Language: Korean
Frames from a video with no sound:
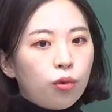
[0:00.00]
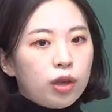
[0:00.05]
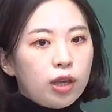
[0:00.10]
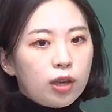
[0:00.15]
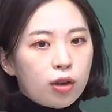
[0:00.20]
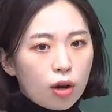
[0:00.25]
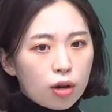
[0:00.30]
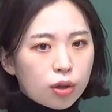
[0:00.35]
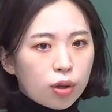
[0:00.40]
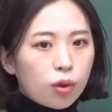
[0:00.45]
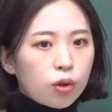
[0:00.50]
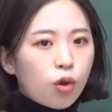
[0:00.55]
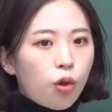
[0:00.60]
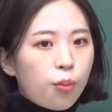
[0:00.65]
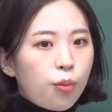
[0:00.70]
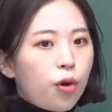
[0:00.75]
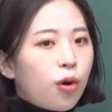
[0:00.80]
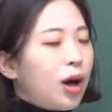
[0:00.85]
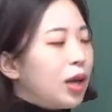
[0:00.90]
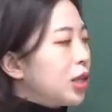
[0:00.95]
이걸 더
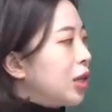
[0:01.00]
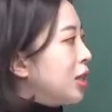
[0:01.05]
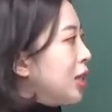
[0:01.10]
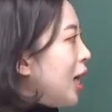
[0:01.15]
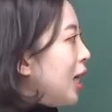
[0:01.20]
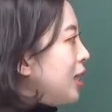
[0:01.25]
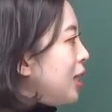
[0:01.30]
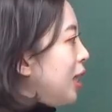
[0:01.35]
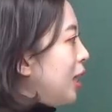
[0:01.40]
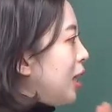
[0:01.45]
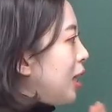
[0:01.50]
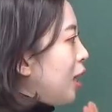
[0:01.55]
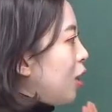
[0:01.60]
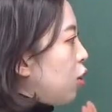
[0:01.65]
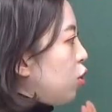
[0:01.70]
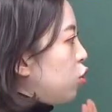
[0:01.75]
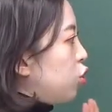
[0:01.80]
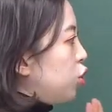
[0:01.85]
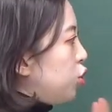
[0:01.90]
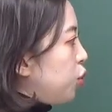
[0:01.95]
넘어가서 사실 이게
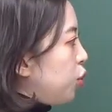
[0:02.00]
더 중요했어요.